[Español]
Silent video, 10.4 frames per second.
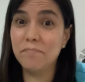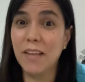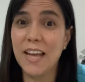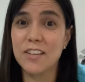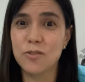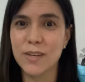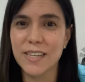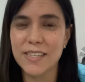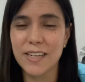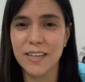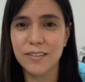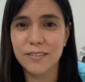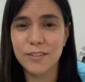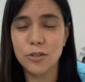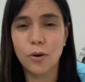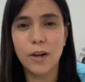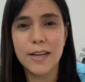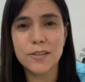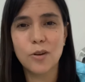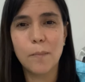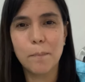Esto es así, yo les
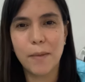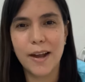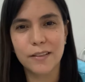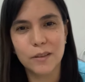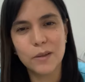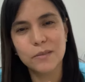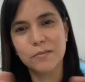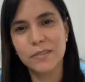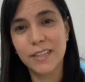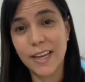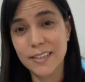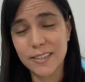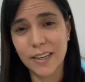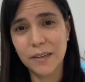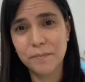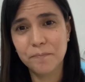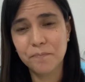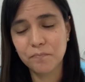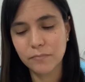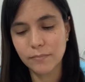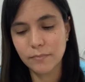comparto desde
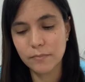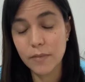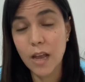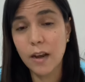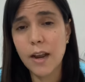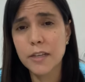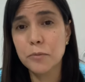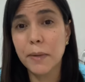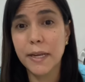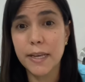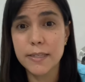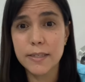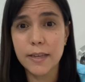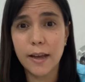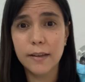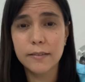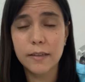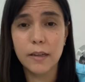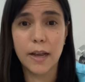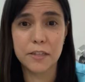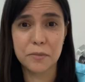la experiencia y
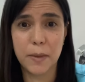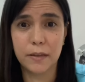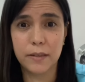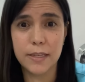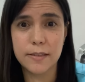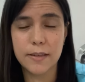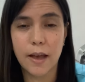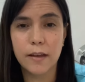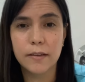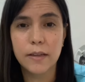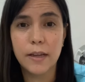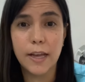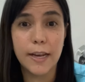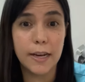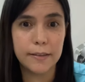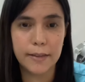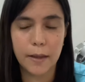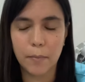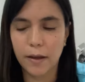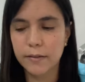la experticia en el tema.